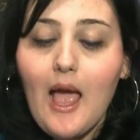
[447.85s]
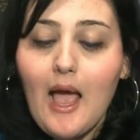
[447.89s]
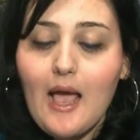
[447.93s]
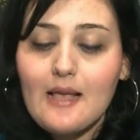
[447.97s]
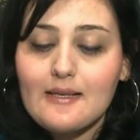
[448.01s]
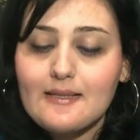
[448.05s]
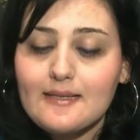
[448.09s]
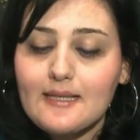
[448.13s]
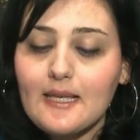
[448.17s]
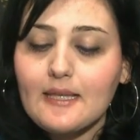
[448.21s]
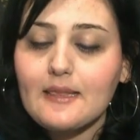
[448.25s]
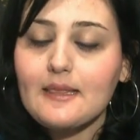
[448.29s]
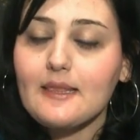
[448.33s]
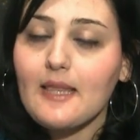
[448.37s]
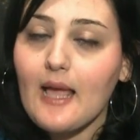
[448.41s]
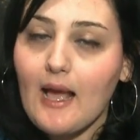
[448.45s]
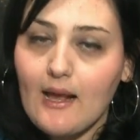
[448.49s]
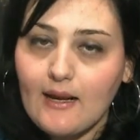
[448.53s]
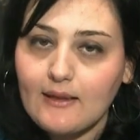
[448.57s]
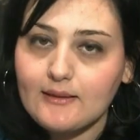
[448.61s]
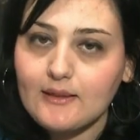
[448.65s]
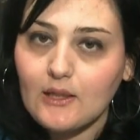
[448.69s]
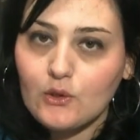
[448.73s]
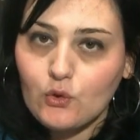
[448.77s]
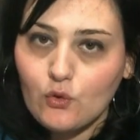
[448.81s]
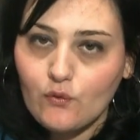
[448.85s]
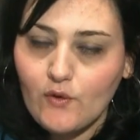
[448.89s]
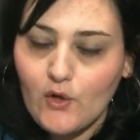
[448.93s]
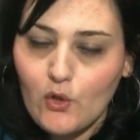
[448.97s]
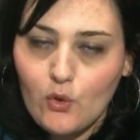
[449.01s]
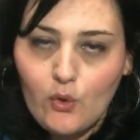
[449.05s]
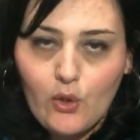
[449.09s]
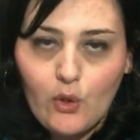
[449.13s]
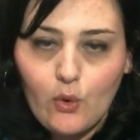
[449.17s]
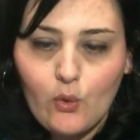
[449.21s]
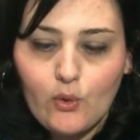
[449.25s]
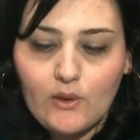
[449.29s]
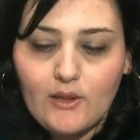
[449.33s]
a Sant'Agata dove
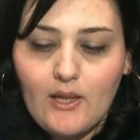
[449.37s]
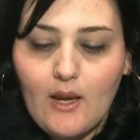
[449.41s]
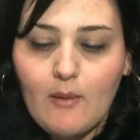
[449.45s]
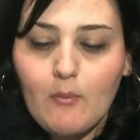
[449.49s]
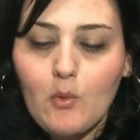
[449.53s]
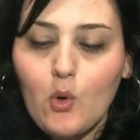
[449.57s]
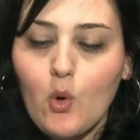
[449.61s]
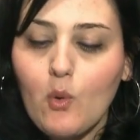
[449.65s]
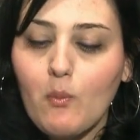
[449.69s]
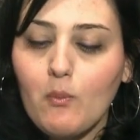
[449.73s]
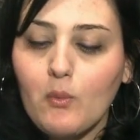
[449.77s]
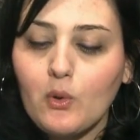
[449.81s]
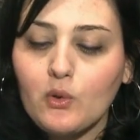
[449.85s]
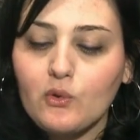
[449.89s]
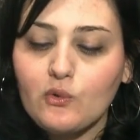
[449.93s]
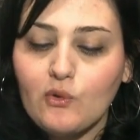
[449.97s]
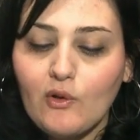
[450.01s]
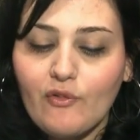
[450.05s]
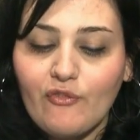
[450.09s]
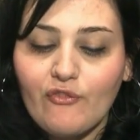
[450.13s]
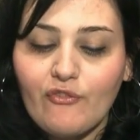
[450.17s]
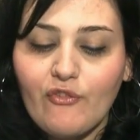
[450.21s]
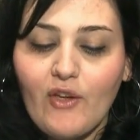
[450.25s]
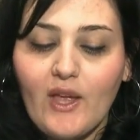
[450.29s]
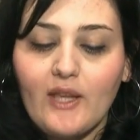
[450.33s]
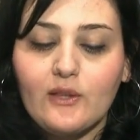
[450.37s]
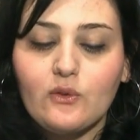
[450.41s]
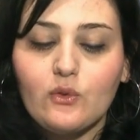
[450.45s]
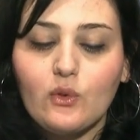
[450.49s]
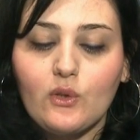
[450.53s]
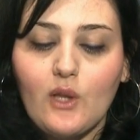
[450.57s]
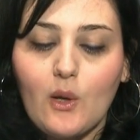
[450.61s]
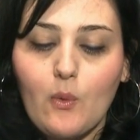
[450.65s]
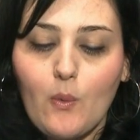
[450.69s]
lo ricordiamo con molto affetto.